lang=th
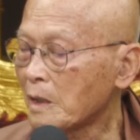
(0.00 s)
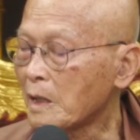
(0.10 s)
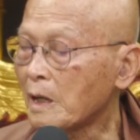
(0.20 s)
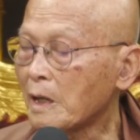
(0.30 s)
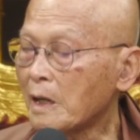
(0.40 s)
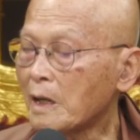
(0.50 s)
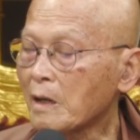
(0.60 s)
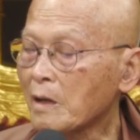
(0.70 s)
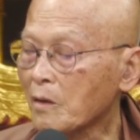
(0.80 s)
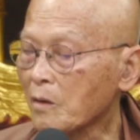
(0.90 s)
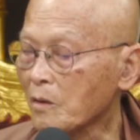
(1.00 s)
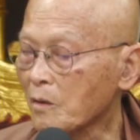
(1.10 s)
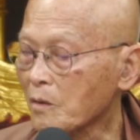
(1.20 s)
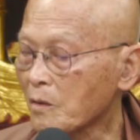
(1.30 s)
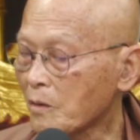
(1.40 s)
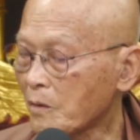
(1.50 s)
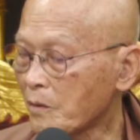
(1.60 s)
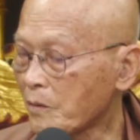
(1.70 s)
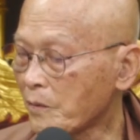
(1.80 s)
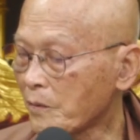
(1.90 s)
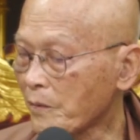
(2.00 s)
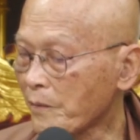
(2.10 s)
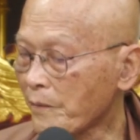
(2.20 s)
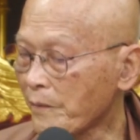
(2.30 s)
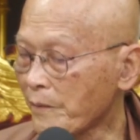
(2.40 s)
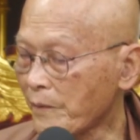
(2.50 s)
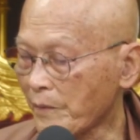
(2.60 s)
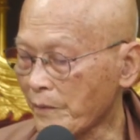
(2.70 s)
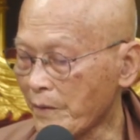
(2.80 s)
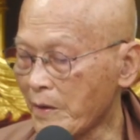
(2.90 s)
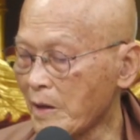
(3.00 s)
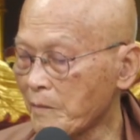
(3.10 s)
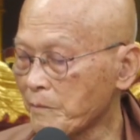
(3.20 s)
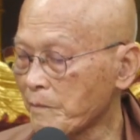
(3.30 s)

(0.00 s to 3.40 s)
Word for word: ของของคุณพอนี่ก็ยาวพอสมควรอ่า